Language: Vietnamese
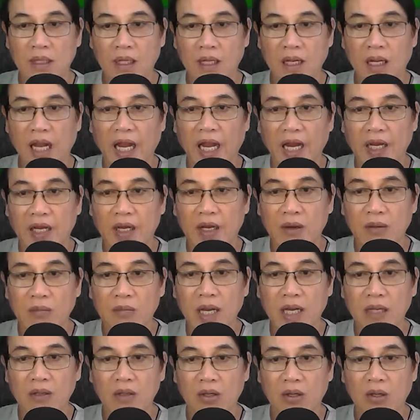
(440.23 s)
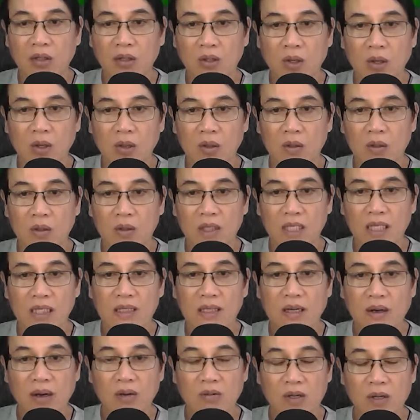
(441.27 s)
Ai yêu mến nổi cô chắc
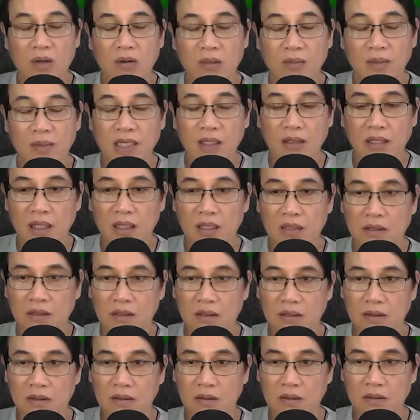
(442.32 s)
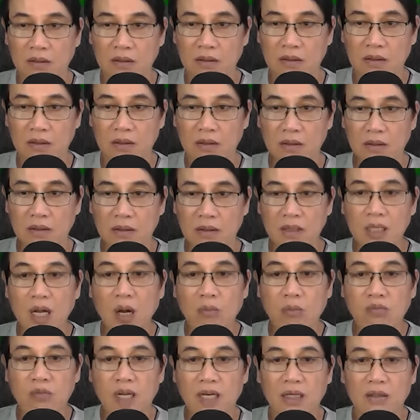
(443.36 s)
đầu óc không có bình thường.
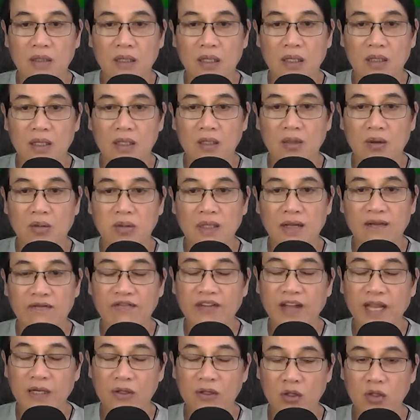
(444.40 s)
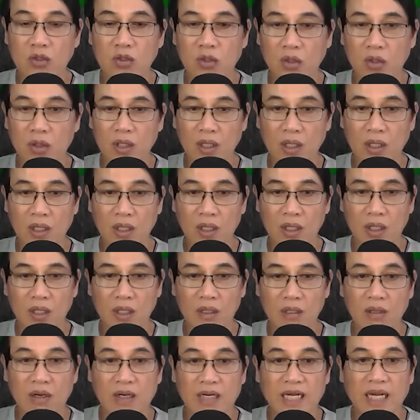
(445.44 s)
Không bình thường thì cũng là fan của tôi.
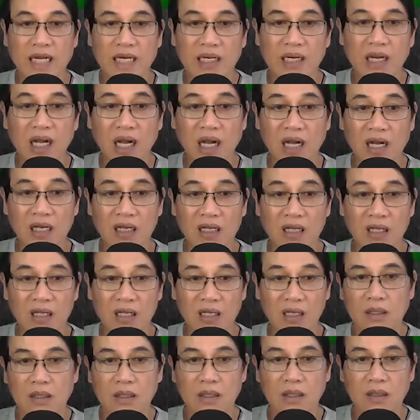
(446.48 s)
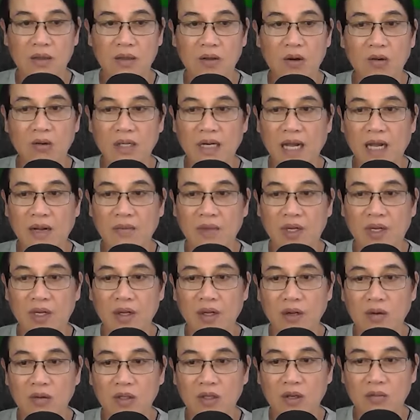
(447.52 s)
Còn anh đó hả? Cô nào mà
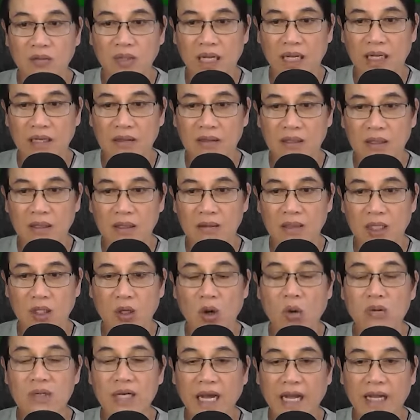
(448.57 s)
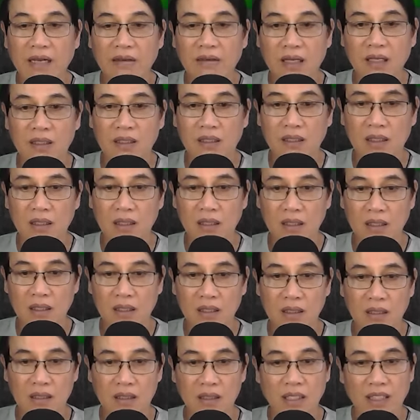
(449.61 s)
yêu đúng anh là khổ cả đời.
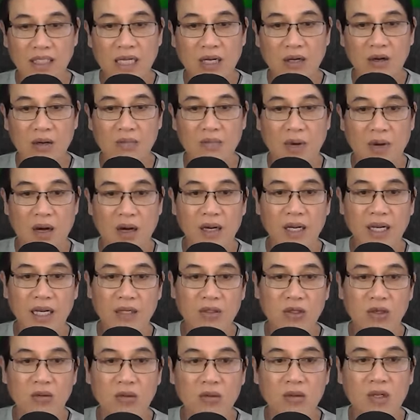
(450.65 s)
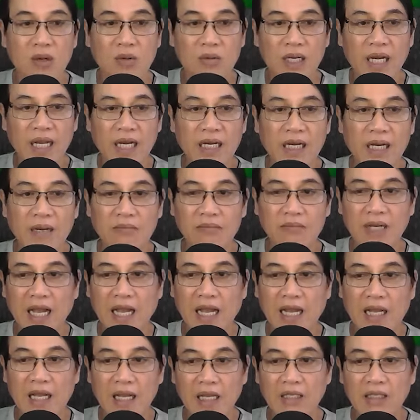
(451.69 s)
Người ta có bỏ anh tôi cũng không có lấy làm
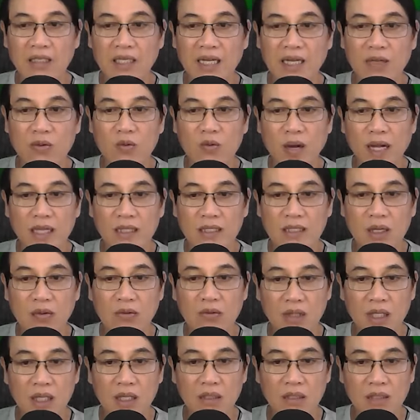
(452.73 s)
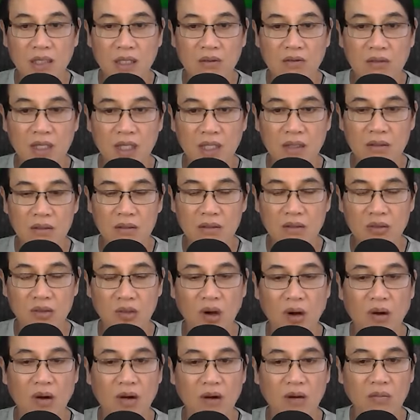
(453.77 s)
lạ, vì anh quá xấu tính xấu nết,
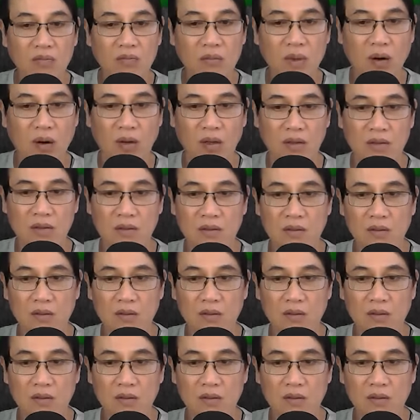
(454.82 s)
nhỏ mọn.